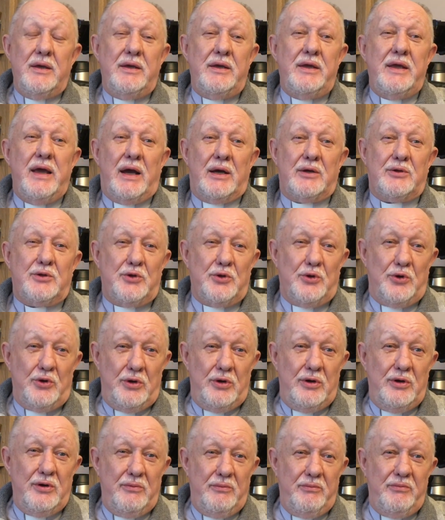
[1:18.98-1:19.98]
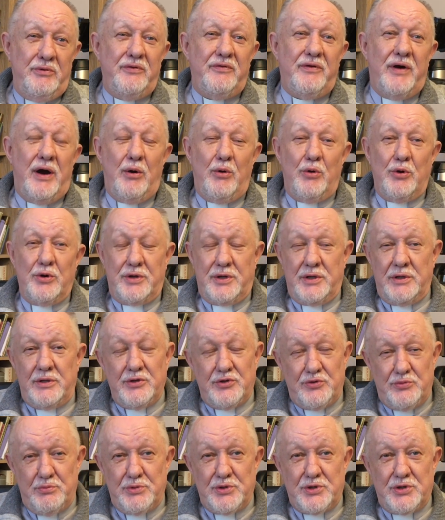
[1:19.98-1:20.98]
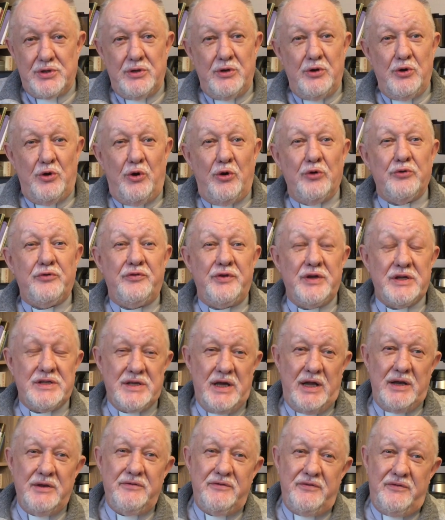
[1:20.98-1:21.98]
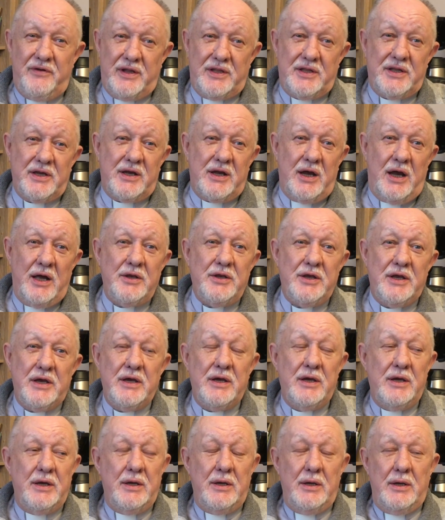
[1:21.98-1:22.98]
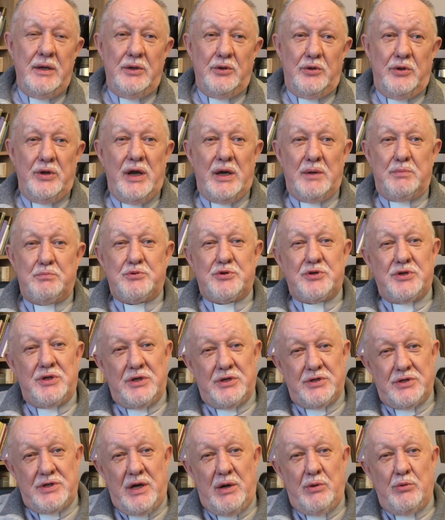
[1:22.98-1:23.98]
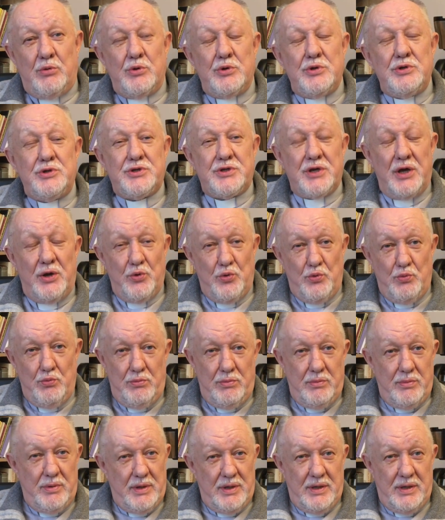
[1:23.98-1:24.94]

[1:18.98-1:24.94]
Jak to bywało, kiedyśmy go odwiedzali w Watykanie, to jak przyjeżdżało liceum